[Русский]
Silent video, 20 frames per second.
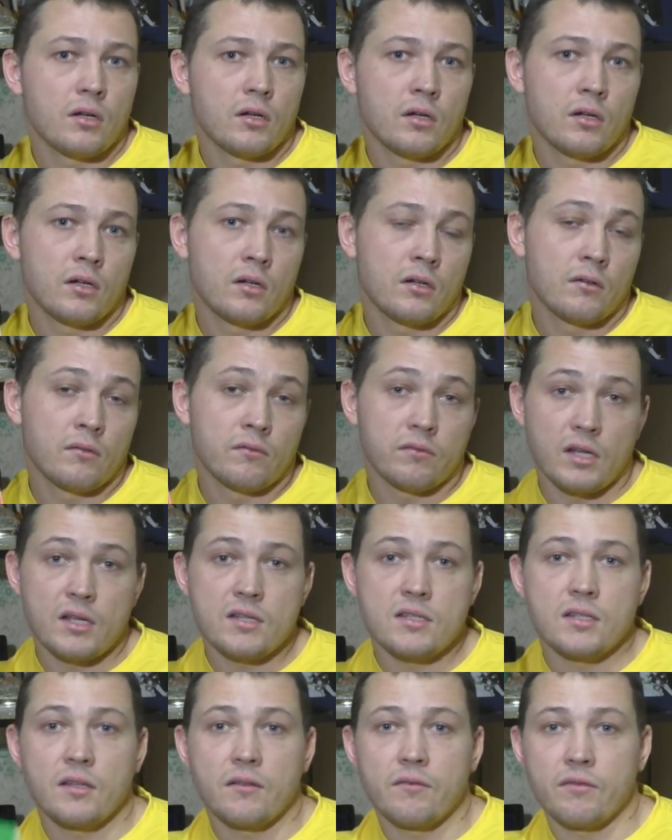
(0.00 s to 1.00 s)
в
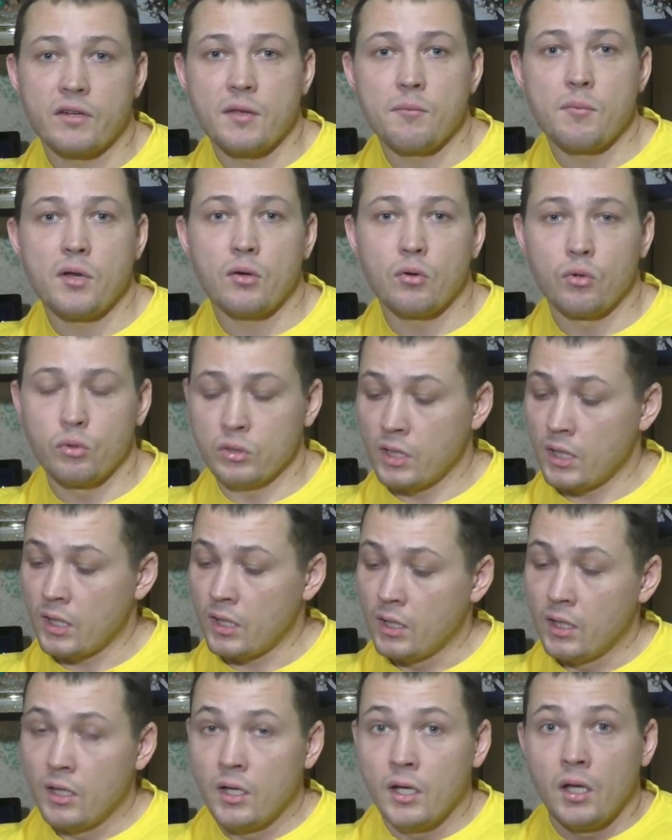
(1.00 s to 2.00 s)
разное время
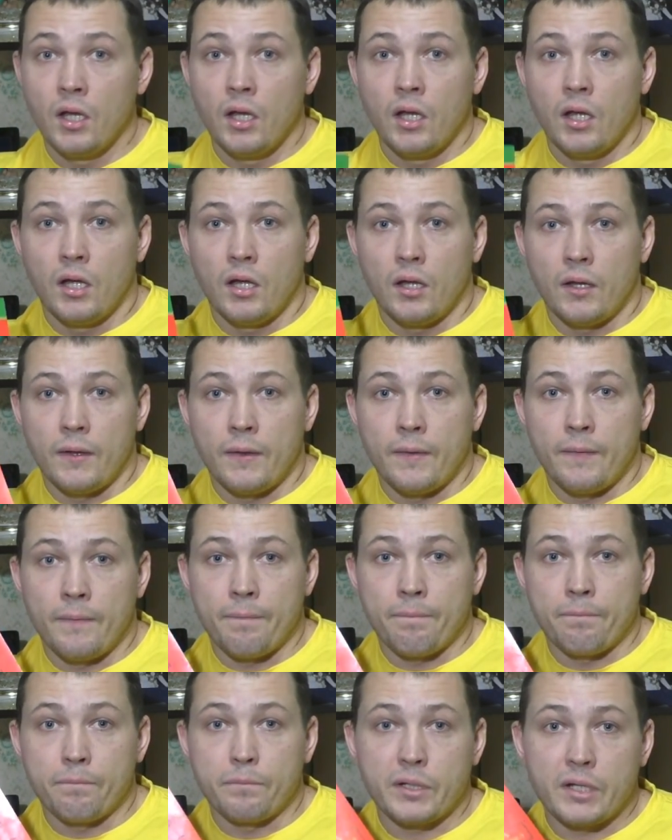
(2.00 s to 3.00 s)
года,
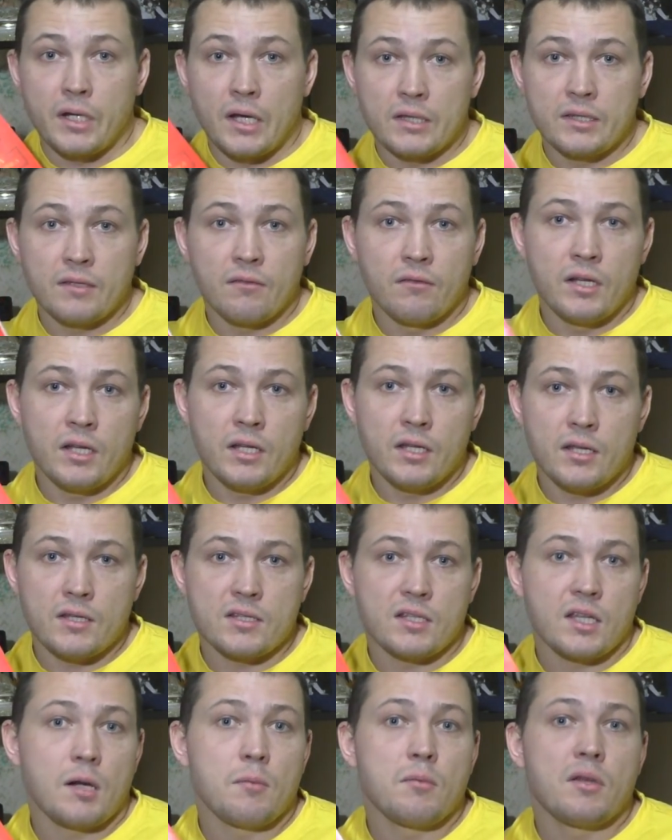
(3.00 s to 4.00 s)
приготовления и
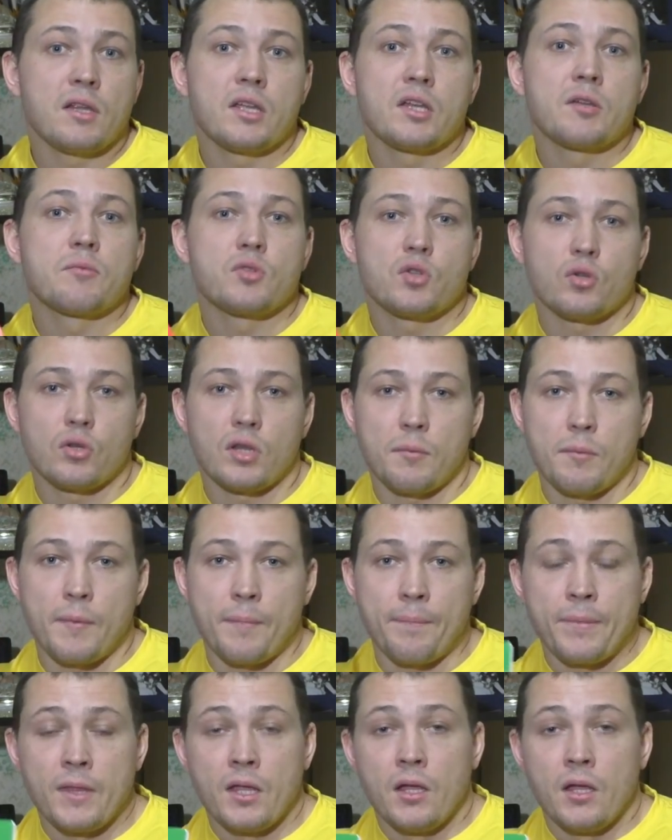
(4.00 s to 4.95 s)
скармливания их пчелами.